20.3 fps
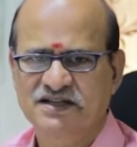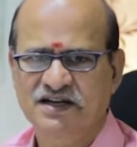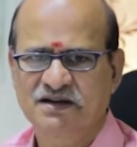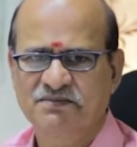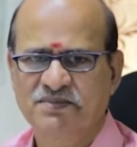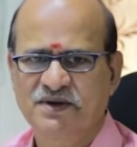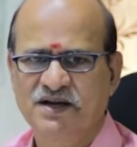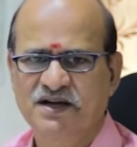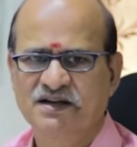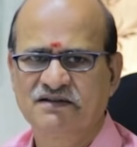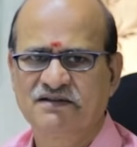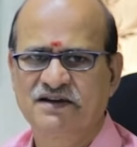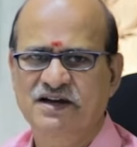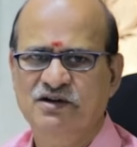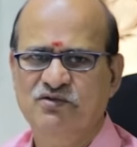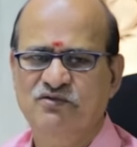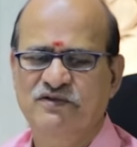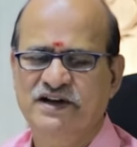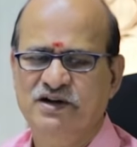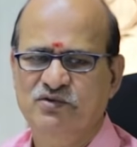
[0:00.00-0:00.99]
சிறப்பாக
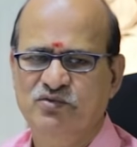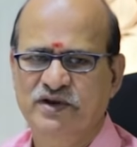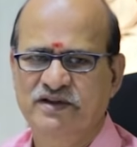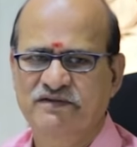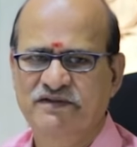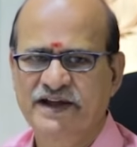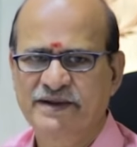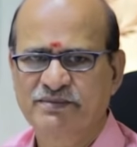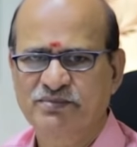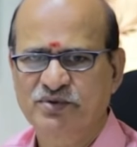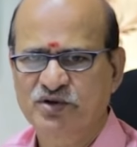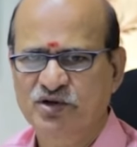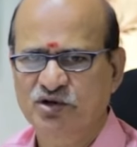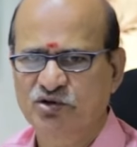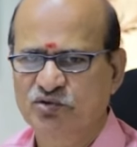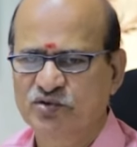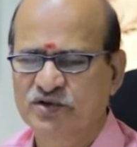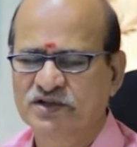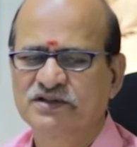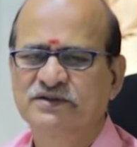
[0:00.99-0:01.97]
வரக்கூடிய
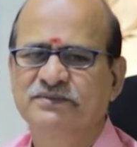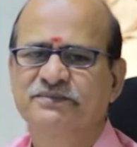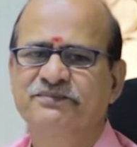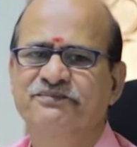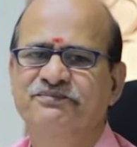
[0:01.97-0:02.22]
வாய்ப்புகள் உண்டு